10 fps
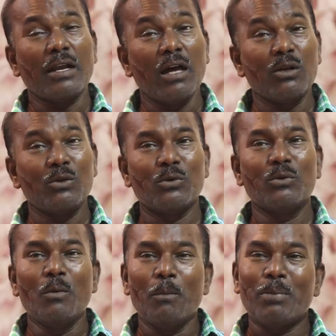
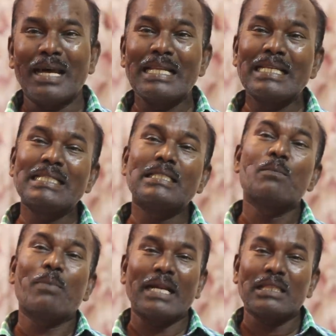ஆனாலும்
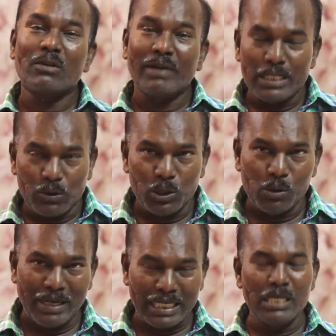பலருக்கு பணத்தை வாங்கி
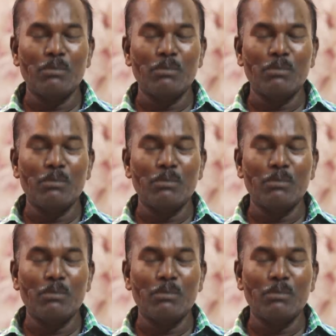கொண்டு மன